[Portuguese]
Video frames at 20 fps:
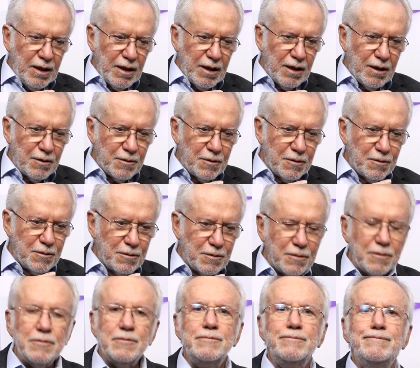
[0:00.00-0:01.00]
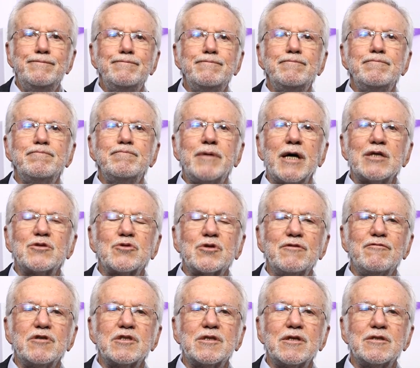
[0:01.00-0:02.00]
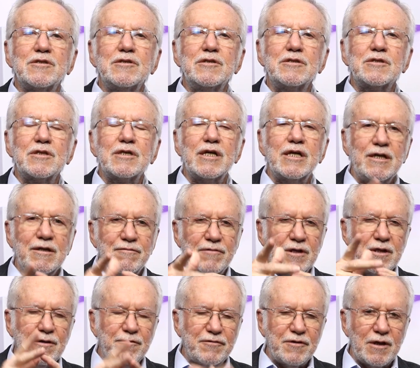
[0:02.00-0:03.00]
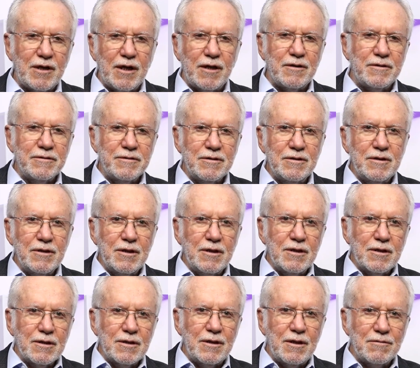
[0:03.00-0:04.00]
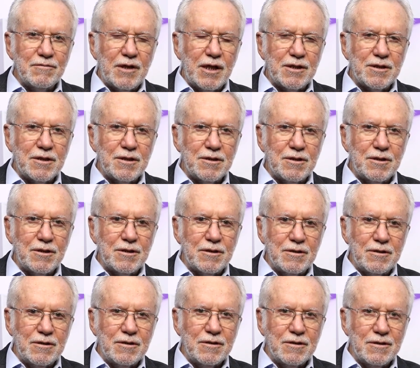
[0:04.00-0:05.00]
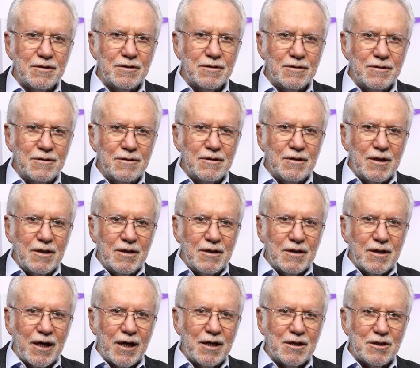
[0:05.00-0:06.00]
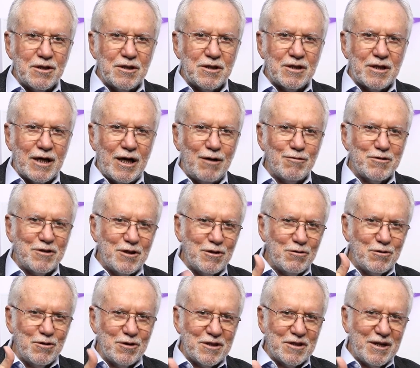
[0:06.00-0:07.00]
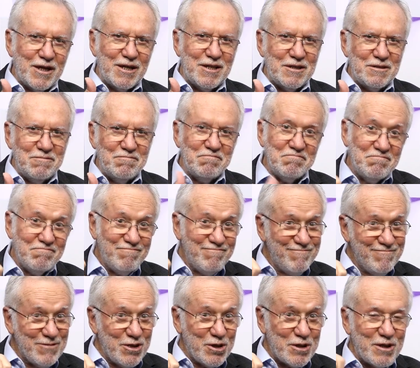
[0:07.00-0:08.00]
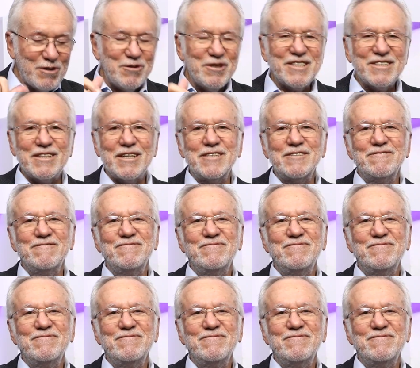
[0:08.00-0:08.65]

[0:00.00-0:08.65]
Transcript: Eu Peço que você se inscreva e, ao final, não deixe de registrar o seu gostei ou não gostei.